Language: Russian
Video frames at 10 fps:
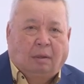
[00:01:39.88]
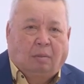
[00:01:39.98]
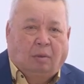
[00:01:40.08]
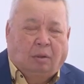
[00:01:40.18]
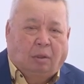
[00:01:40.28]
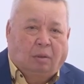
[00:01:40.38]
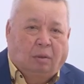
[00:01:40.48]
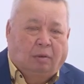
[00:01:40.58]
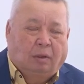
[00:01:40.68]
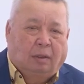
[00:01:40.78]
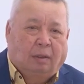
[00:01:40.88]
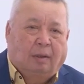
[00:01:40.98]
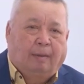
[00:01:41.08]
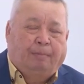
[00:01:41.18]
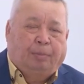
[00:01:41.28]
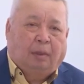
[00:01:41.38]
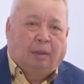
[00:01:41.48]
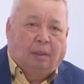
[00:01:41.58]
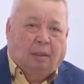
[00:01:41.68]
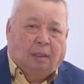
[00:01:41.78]
Молдогулова,
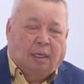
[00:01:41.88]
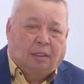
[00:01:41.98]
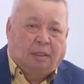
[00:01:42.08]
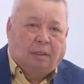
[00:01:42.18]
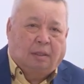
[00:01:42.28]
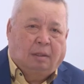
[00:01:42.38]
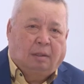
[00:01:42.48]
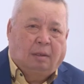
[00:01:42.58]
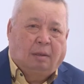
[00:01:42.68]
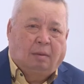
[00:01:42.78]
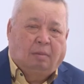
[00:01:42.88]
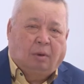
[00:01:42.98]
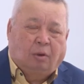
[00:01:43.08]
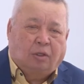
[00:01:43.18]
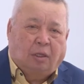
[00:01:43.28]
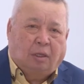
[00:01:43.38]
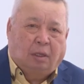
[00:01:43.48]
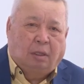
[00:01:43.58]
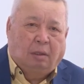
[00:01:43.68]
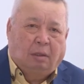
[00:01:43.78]
наш
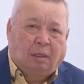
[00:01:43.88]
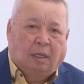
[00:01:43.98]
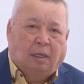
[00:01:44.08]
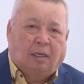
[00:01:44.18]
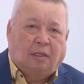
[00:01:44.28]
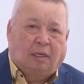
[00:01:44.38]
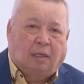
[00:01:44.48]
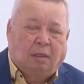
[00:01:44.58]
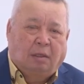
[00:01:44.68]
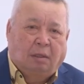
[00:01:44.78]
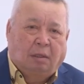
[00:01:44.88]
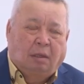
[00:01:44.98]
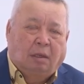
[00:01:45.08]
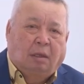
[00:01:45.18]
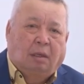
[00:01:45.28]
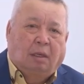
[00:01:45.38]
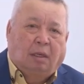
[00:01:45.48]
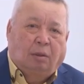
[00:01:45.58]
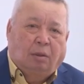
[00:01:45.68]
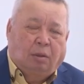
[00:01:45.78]
Бауржан я казах,
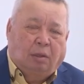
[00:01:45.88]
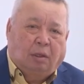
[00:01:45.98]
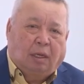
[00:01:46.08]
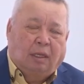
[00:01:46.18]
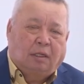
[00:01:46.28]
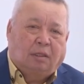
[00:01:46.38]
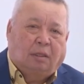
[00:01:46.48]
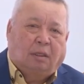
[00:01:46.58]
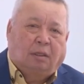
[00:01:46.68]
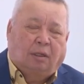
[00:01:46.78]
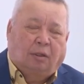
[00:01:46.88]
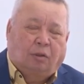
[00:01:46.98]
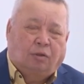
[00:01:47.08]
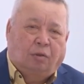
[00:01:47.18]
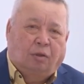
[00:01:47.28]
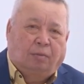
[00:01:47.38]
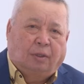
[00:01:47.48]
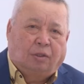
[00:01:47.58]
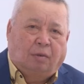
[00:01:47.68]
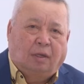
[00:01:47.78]
и другие, конечно, это традиционное
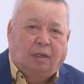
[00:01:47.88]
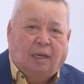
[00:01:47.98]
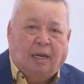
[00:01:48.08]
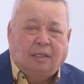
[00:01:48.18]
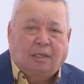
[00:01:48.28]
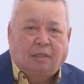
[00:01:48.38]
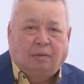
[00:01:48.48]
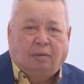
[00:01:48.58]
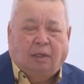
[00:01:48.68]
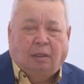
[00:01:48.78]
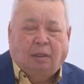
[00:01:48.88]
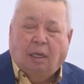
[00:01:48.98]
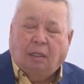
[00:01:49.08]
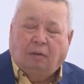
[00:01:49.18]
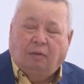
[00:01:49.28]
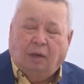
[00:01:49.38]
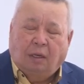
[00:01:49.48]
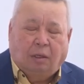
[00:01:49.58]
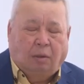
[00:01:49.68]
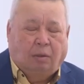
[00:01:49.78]
прославление каждый раз повторять, Это
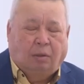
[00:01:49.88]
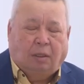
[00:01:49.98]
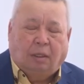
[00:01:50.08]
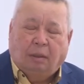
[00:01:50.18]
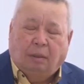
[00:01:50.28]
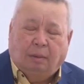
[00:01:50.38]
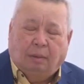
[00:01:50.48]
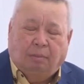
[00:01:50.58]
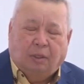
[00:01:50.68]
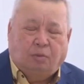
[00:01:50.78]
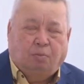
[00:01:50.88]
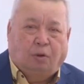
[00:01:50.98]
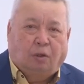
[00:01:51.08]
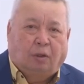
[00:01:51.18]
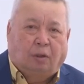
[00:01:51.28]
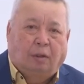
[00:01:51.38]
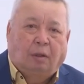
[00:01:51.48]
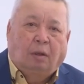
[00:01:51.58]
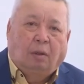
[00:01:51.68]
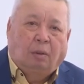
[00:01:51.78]
великие люди, это не, бесспорно,
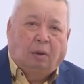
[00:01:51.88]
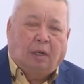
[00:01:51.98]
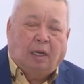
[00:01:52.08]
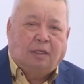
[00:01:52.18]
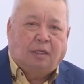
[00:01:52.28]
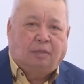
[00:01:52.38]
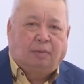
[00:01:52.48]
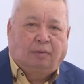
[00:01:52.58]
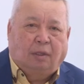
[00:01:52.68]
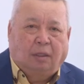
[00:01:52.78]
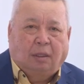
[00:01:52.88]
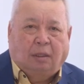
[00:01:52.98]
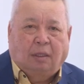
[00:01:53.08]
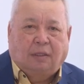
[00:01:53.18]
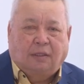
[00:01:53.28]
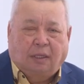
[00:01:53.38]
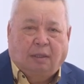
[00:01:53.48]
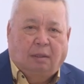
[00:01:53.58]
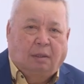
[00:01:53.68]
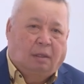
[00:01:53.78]
но каждый раз повторить это
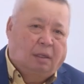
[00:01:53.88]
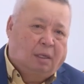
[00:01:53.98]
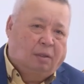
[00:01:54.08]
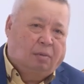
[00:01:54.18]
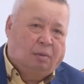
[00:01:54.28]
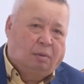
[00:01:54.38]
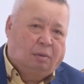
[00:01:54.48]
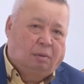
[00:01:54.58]
нести, я думаю,